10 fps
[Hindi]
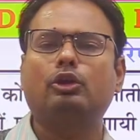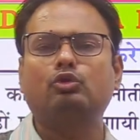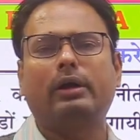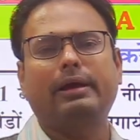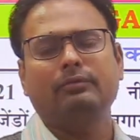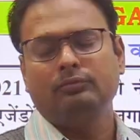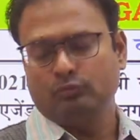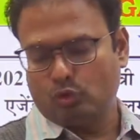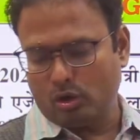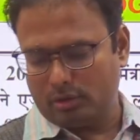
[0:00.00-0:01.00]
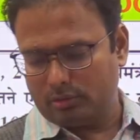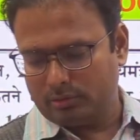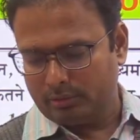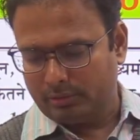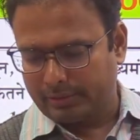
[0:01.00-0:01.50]
ने जो है कुल
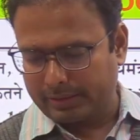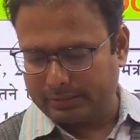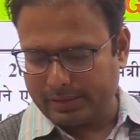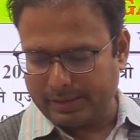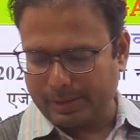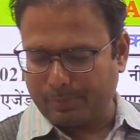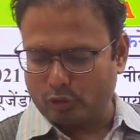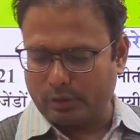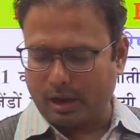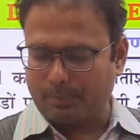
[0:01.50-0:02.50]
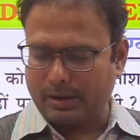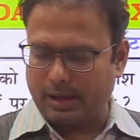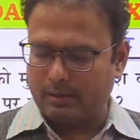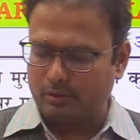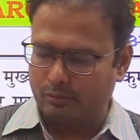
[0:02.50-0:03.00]
कितने ये पर जो है अपना
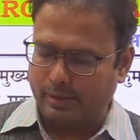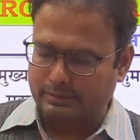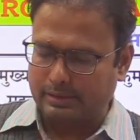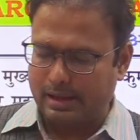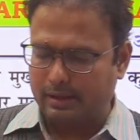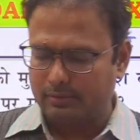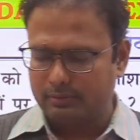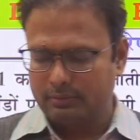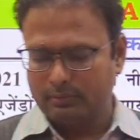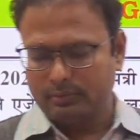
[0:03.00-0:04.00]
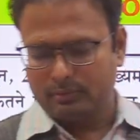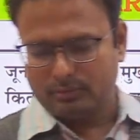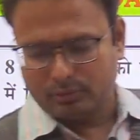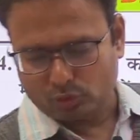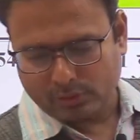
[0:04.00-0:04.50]
फैसला
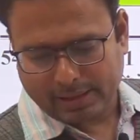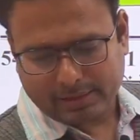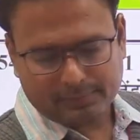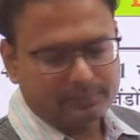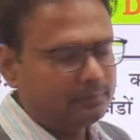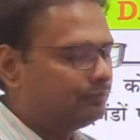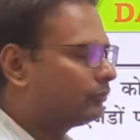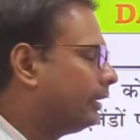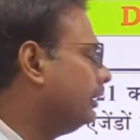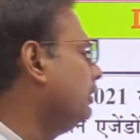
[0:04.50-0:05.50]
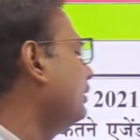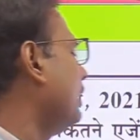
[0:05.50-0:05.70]
सुनाया कि